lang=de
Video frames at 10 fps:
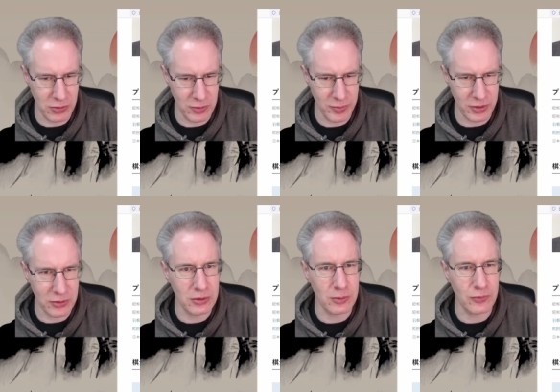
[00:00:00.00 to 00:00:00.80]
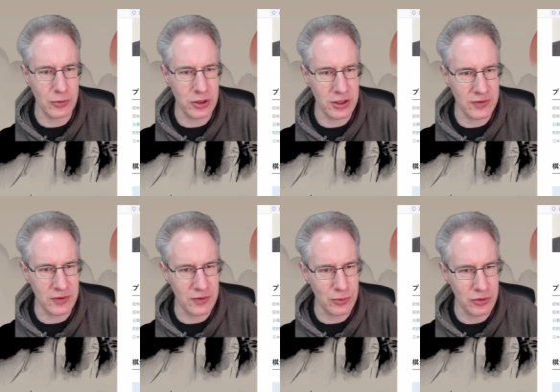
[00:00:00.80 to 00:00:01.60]
auch immer noch, obwohl er
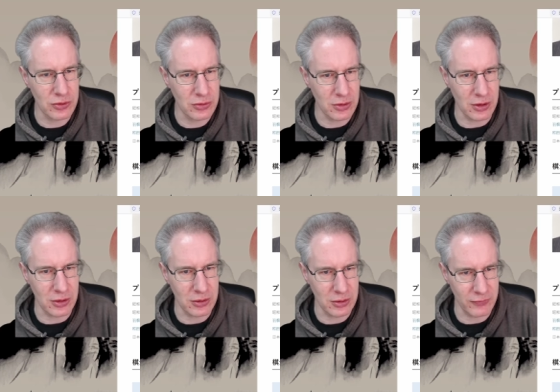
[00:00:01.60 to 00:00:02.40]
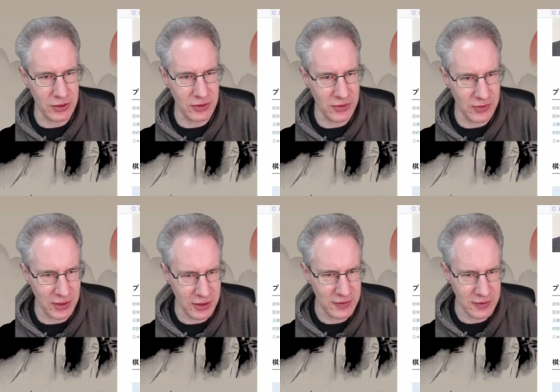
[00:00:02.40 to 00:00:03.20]
jetzt inzwischen, ja, wird dieses
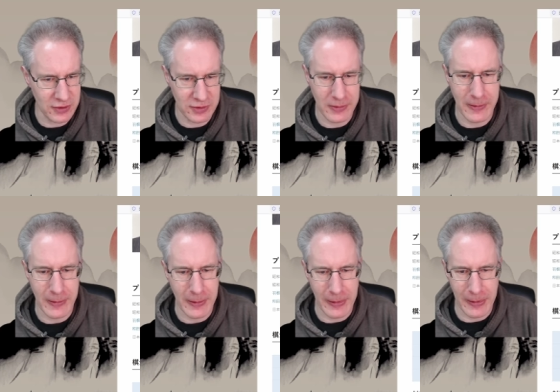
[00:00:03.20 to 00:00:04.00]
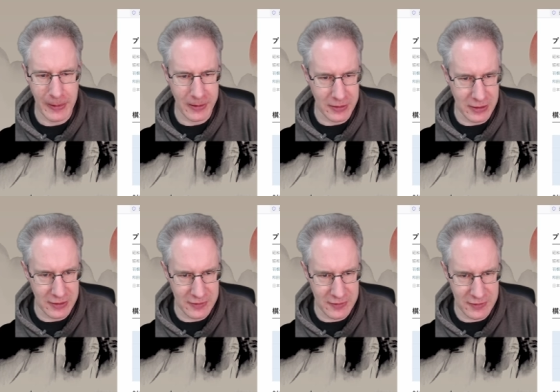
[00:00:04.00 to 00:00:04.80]
Jahr 80. Hat
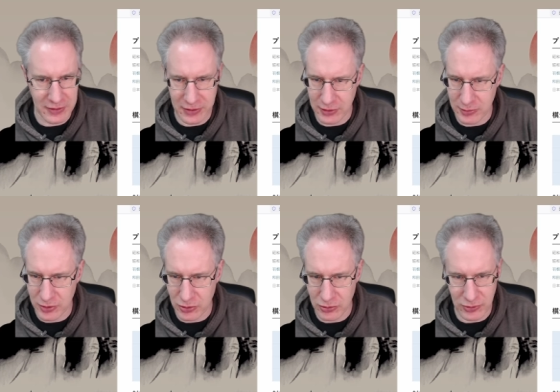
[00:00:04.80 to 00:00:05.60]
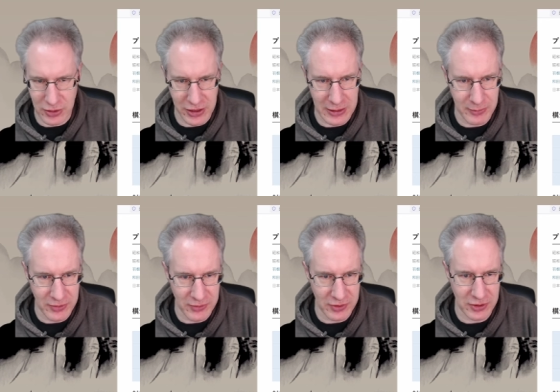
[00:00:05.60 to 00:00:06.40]
letztes Jahr, da kann man auch so die
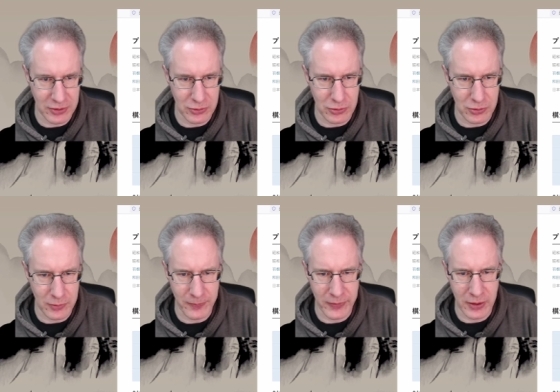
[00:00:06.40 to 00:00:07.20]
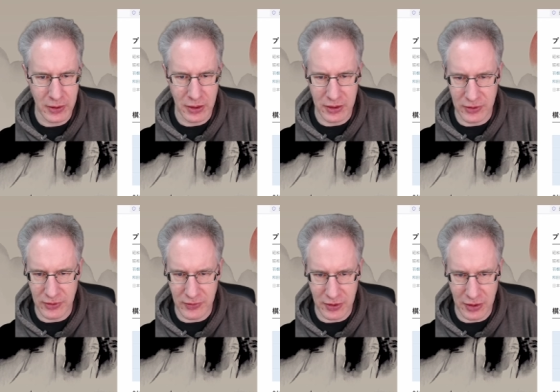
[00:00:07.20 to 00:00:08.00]
Ergebnisse sich angucken,
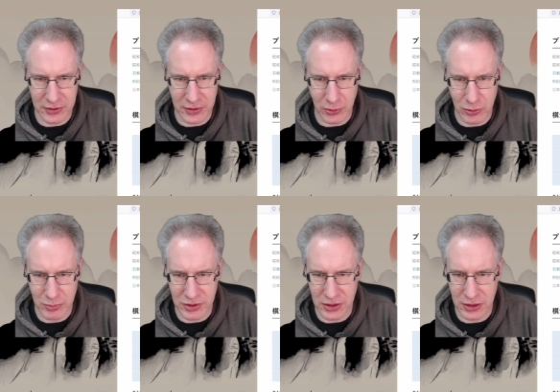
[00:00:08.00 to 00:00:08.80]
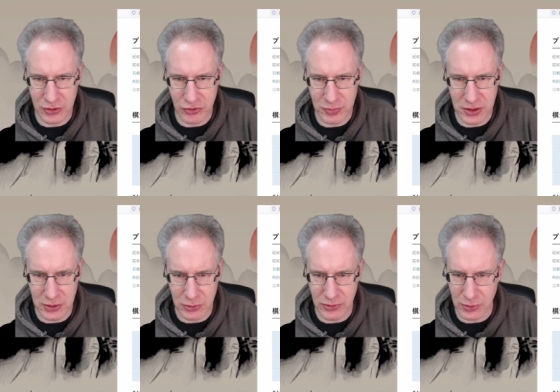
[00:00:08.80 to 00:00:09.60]
dieses Jahr hat er neun Partien
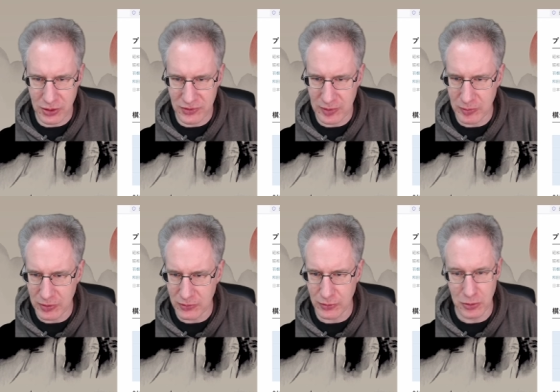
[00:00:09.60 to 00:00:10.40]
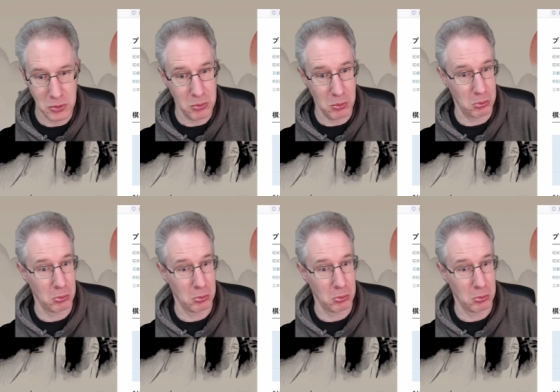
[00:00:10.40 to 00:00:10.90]
gespielt und sogar sieben gewonnen.